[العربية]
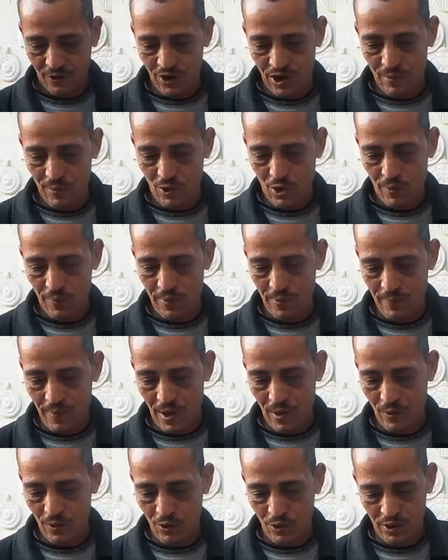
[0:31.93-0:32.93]
كل ما اروح
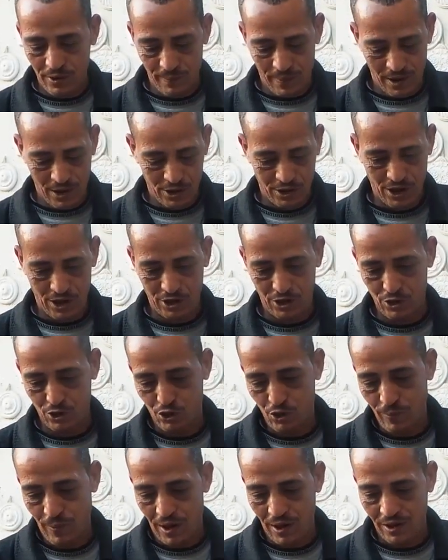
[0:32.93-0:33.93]
للمقاول يقول لي معلش عشان
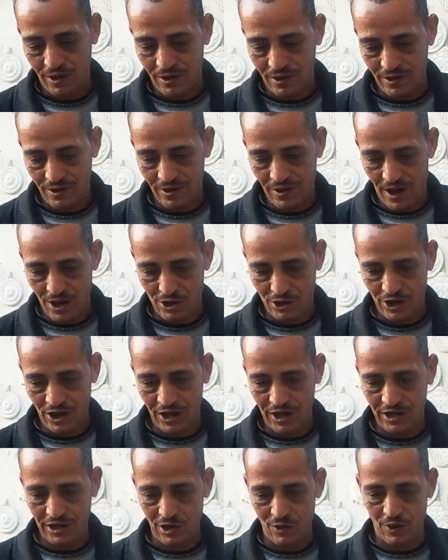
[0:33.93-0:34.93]
صبعك
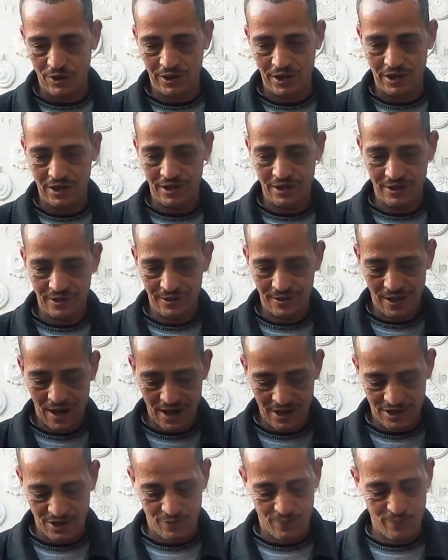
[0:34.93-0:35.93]
هشتغل ايه دلوقتي انا
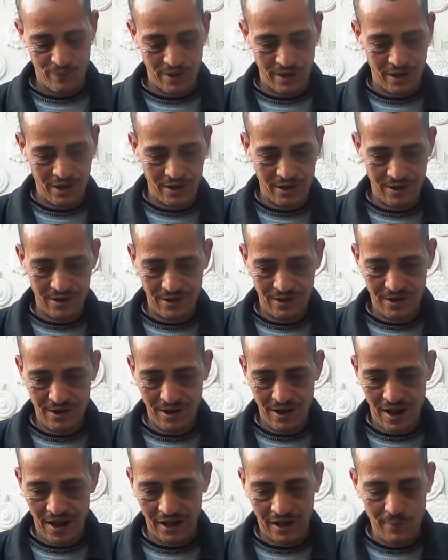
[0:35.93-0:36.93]
اصرف منين
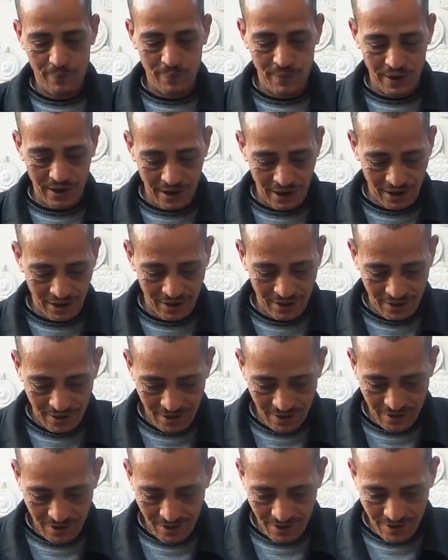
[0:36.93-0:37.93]
اجيب منين
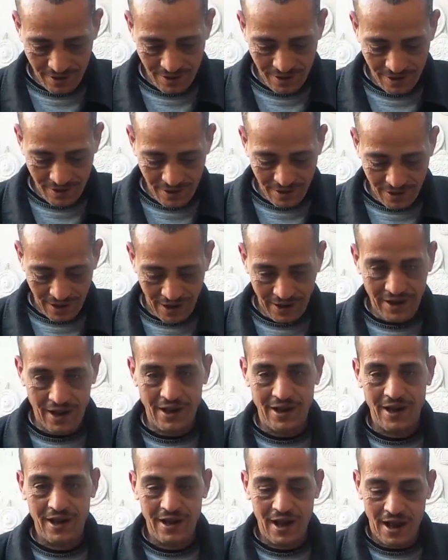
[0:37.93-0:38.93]
انا
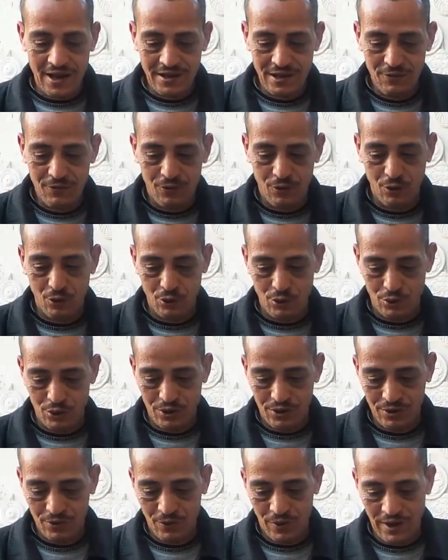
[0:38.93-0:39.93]
عيالي عايزين
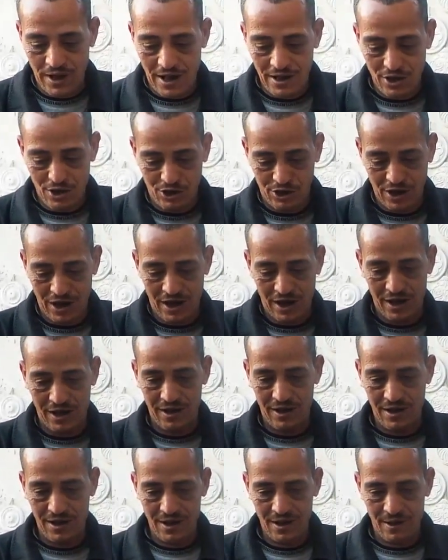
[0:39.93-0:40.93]
فلوس وانا عايز اشتغل
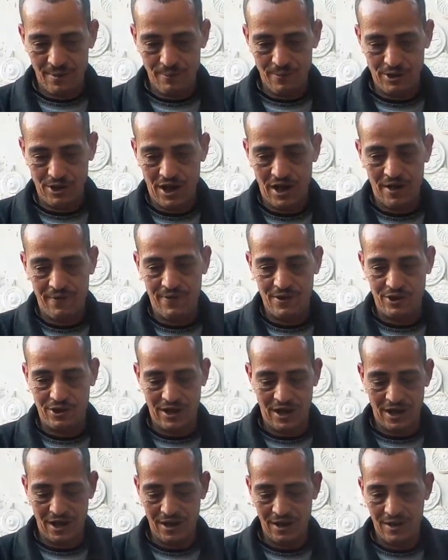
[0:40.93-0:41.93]
مش عارف
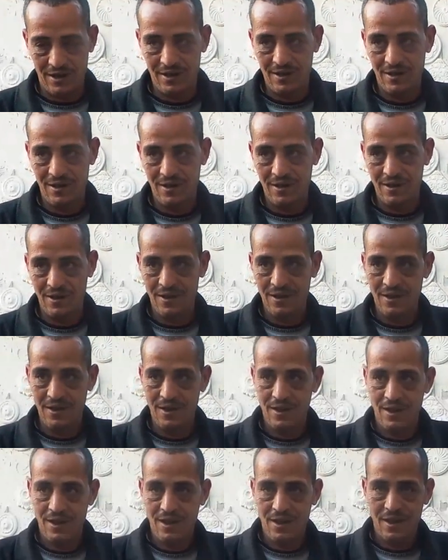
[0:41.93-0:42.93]
اشتغل
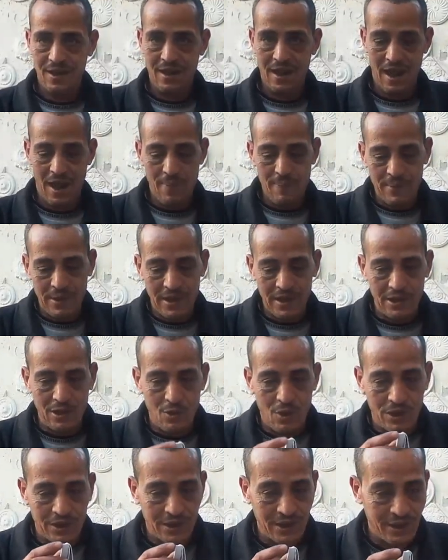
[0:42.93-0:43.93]
اعمل ايه
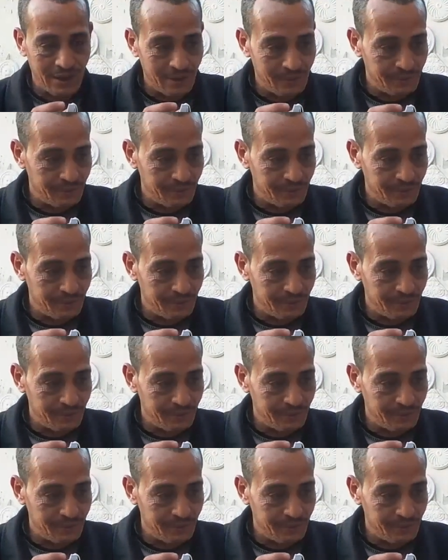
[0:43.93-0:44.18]
دلوقتي